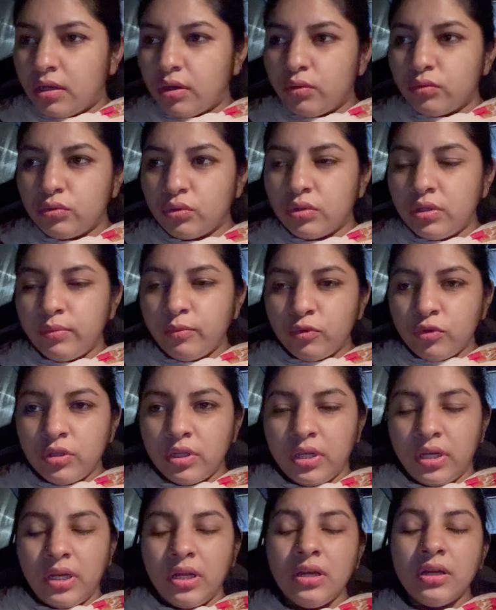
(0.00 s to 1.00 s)
उन्होंने
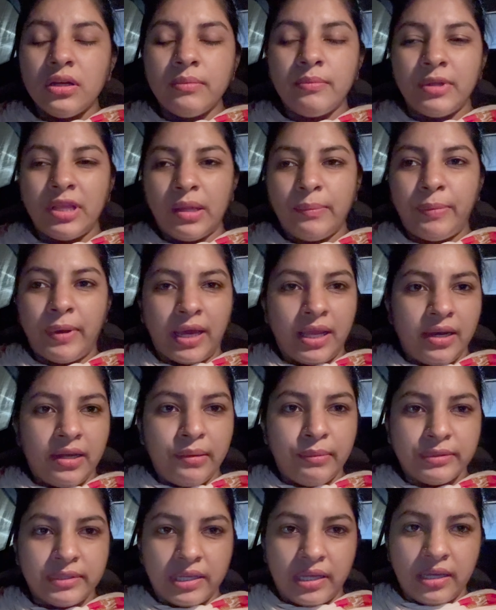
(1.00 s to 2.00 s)
उन्हें ना मतलब पहले ने
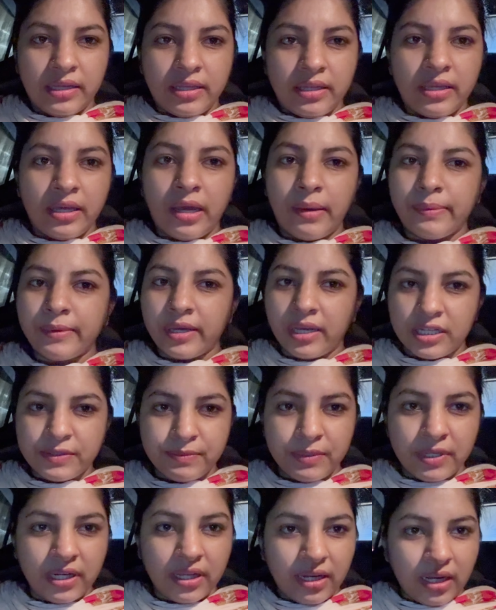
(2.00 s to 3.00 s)
बताया कि आपके घर
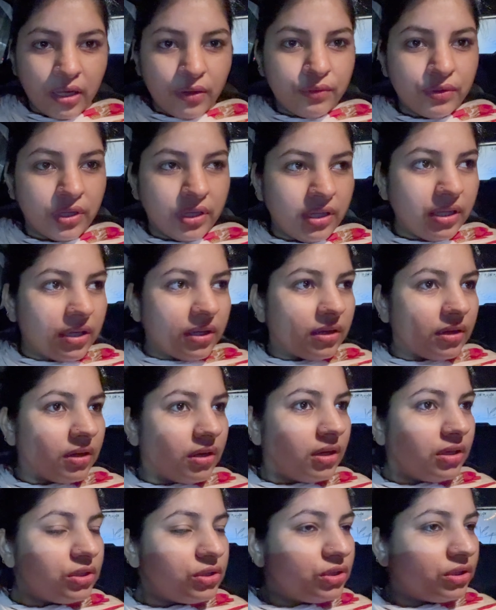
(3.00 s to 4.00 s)
पर अलाउ नहीं
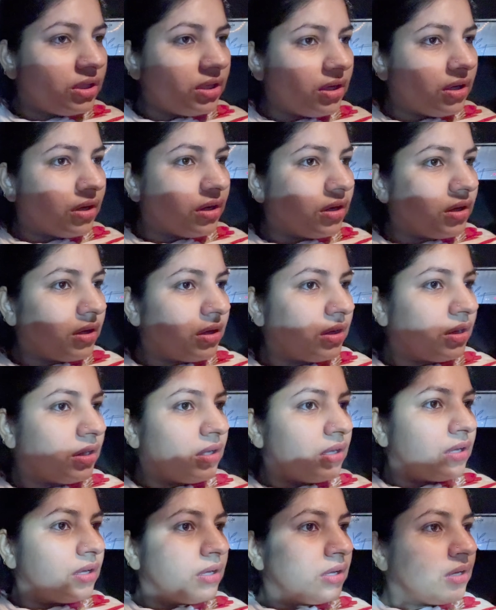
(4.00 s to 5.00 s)
है अच्छा
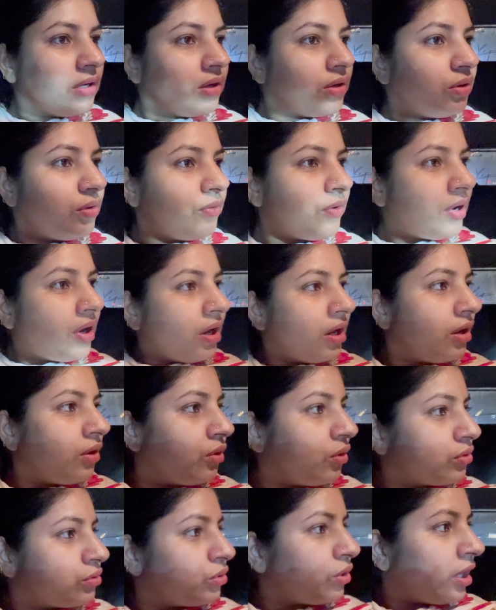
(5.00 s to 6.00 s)

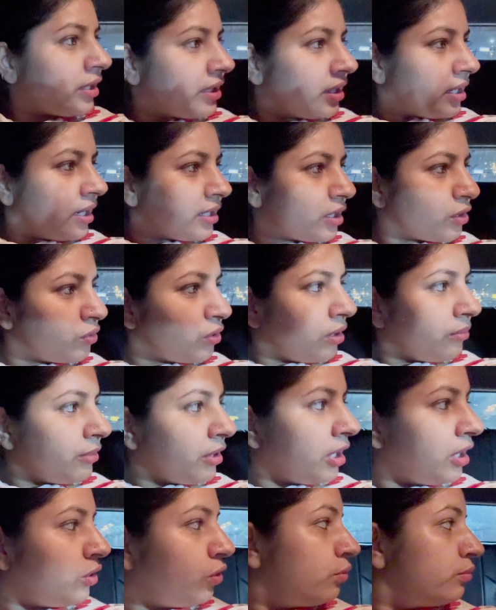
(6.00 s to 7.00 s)
वाह तो आधा घंटा तो हम
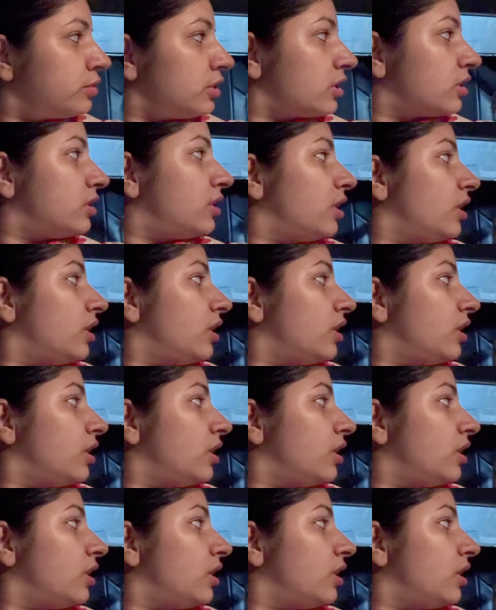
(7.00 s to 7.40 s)
यहीं घूम सकते